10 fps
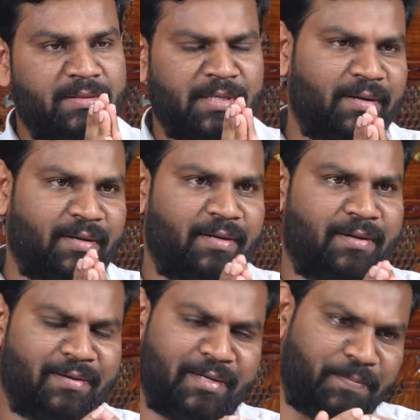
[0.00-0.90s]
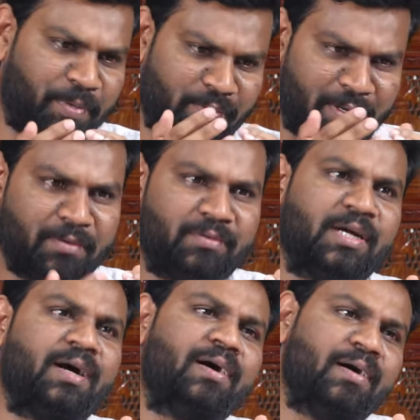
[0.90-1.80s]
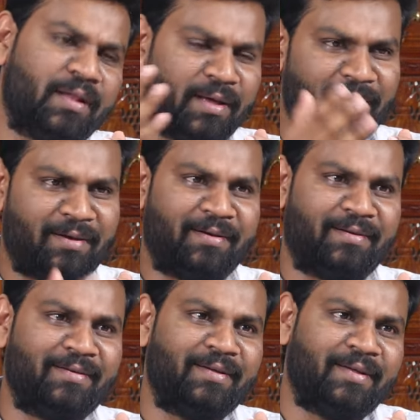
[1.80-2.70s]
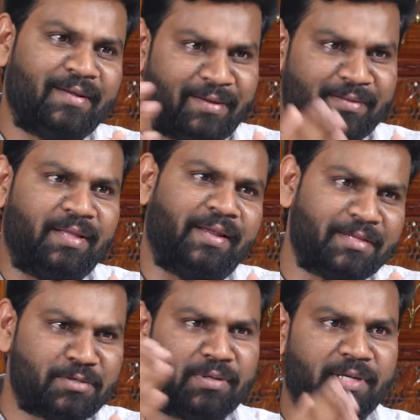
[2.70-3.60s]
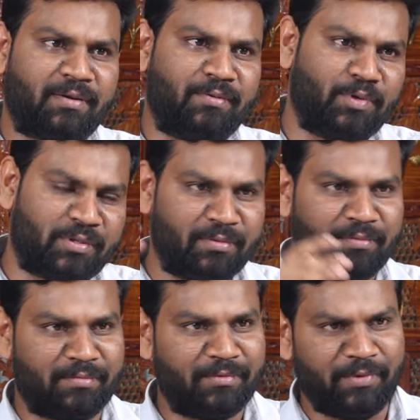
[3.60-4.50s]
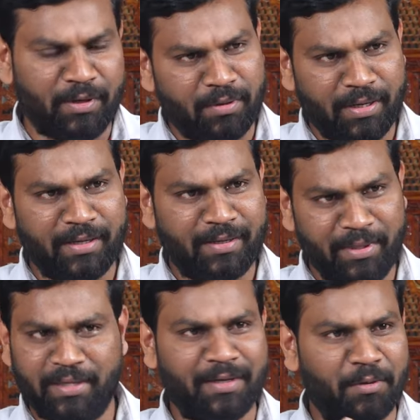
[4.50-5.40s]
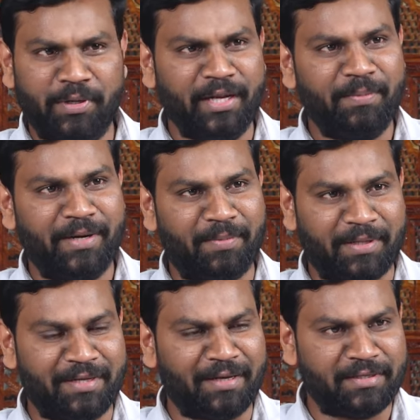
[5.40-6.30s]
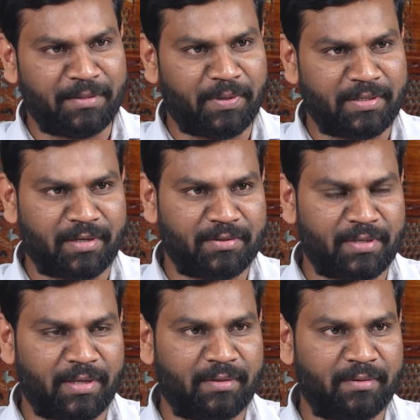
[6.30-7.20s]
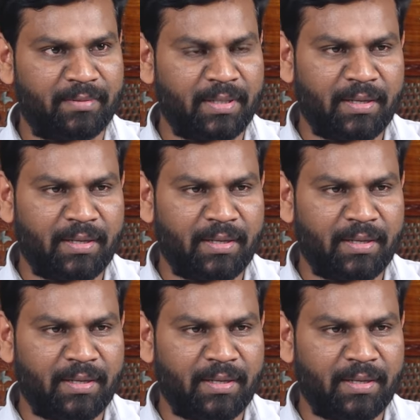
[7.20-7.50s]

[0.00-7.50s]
సార్ ఇప్పటివరకు చాలా తిరిగేసి ఉంటారు మొత్తం వినుకొండ అంటే మీకు ఇక కొట్టిన పిండి ప్రత్యేకంగా చెప్పాల్సిన అవసరం లేదు